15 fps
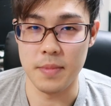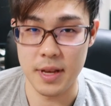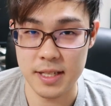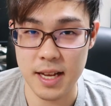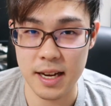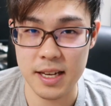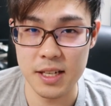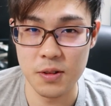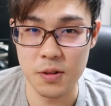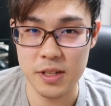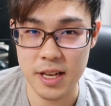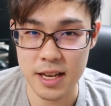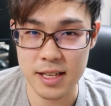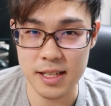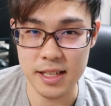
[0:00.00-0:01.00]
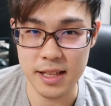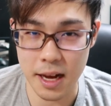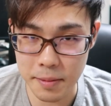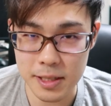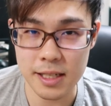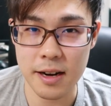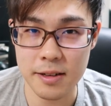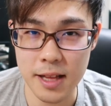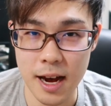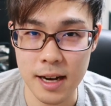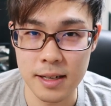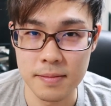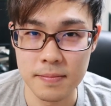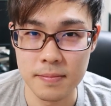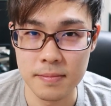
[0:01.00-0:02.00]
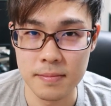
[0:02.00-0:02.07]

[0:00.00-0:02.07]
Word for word: 目先の利益に騙されるな